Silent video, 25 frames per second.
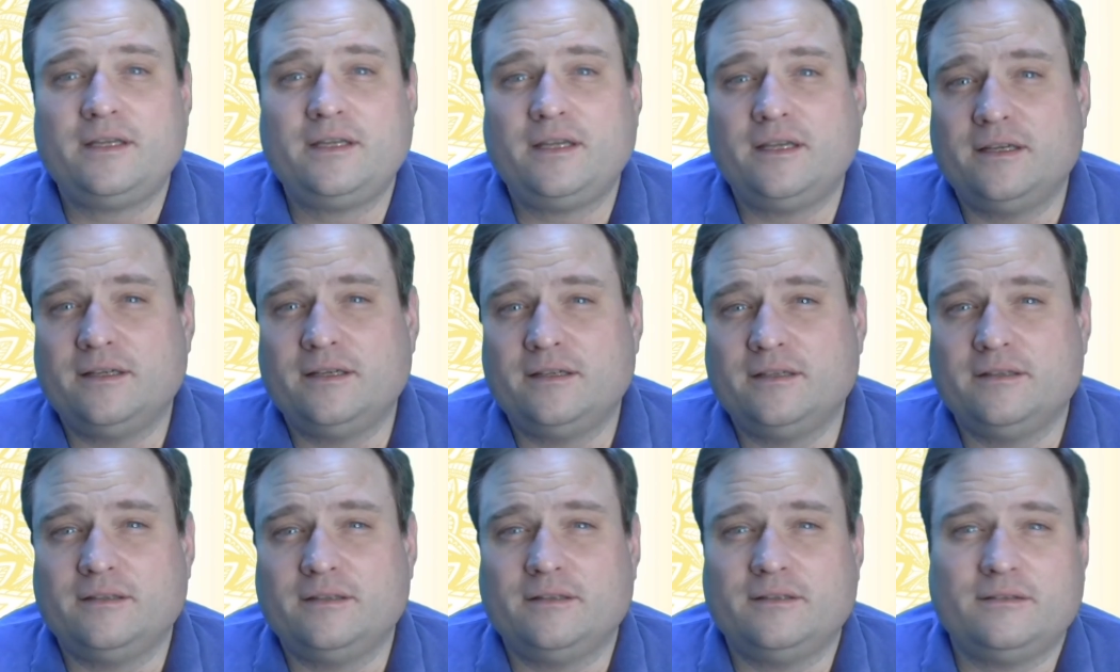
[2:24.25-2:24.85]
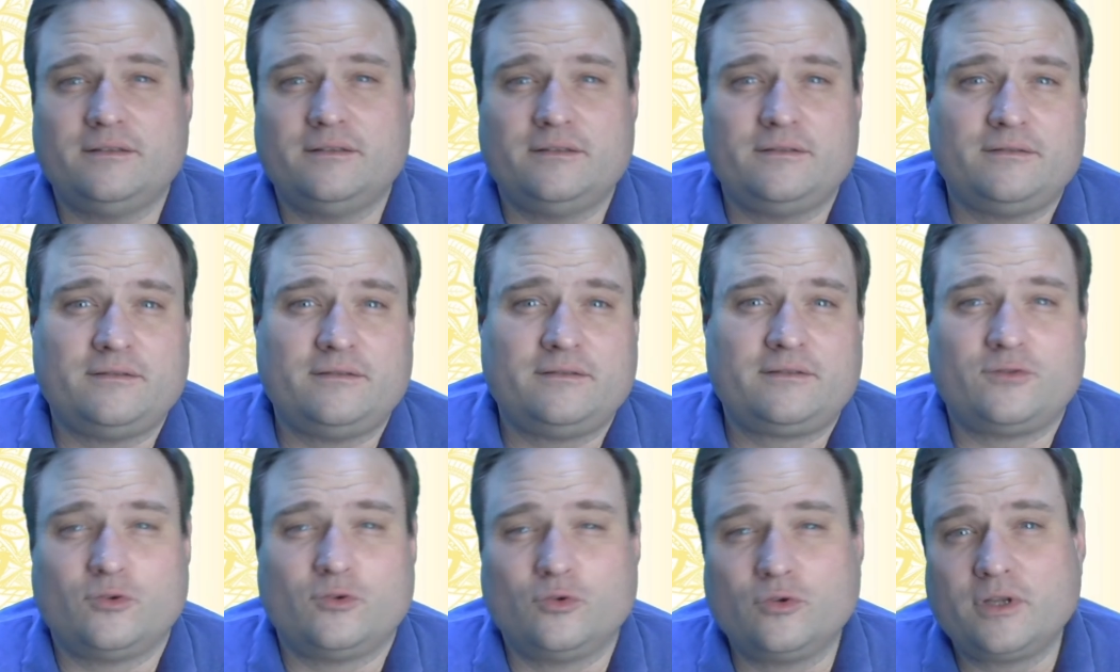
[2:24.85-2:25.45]

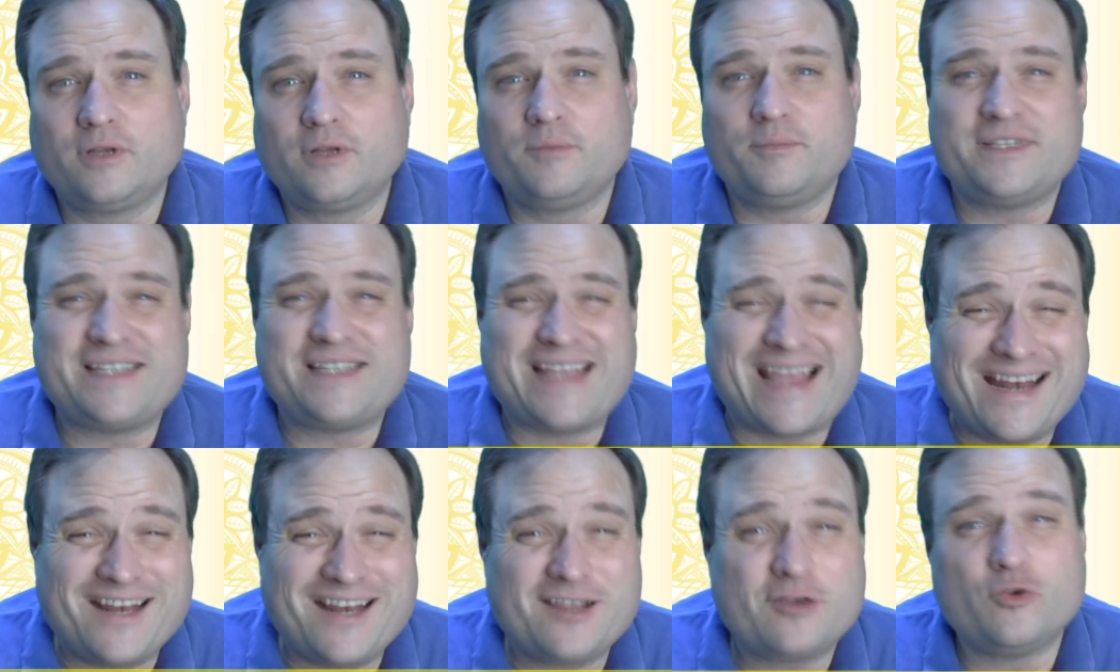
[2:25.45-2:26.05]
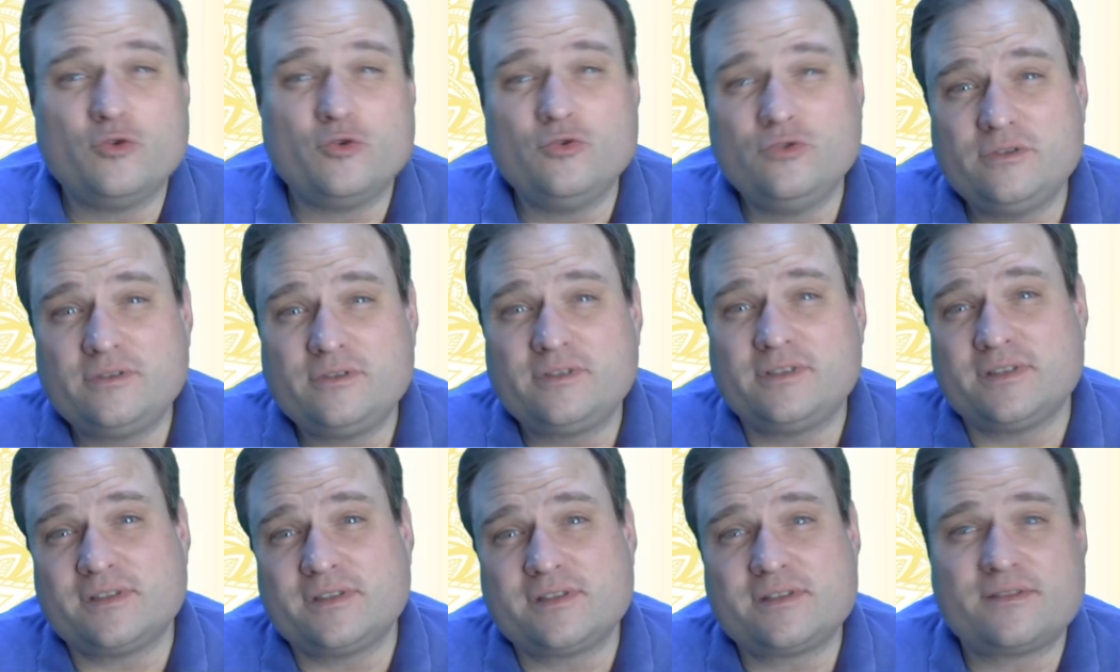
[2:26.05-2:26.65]
äh, dunkel bis hellgrün,
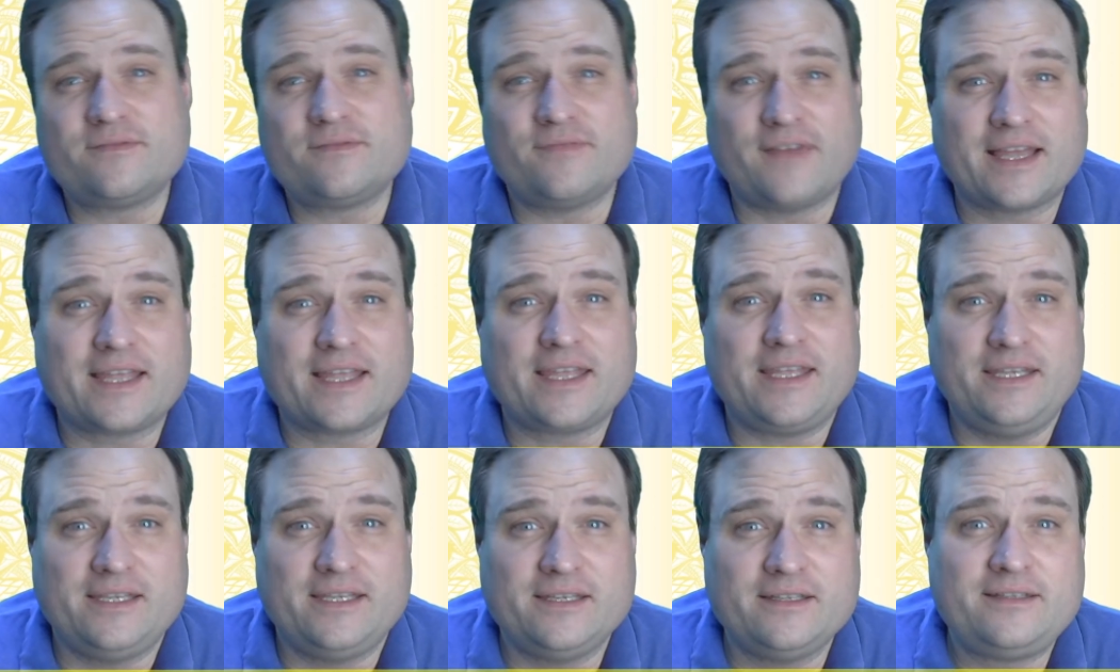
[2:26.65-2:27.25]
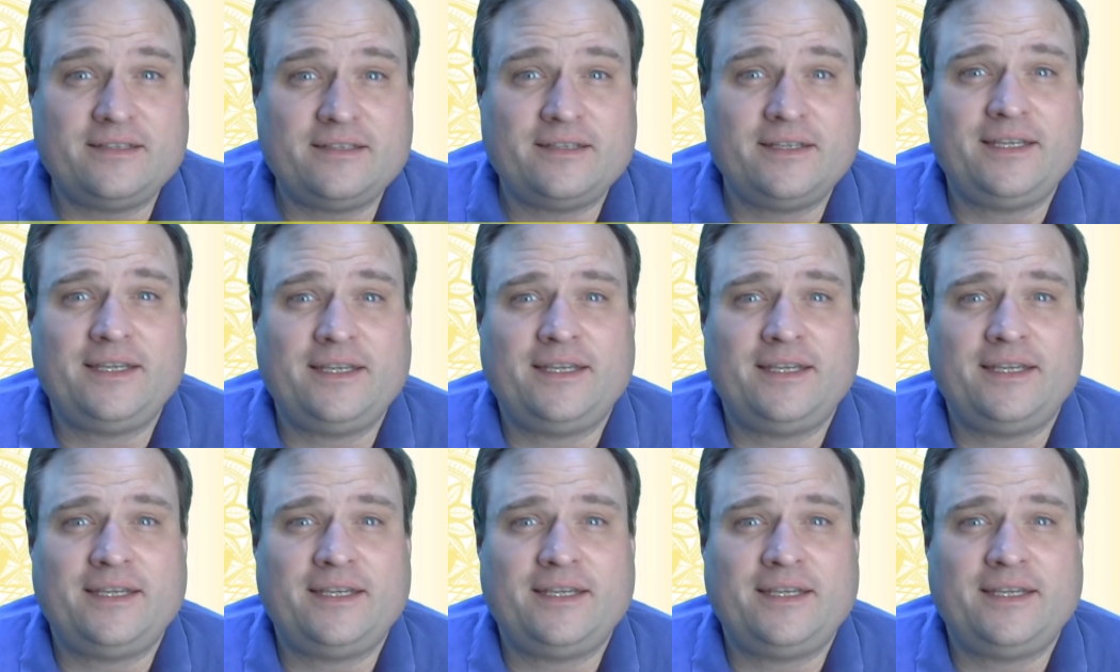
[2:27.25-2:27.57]
das variiert,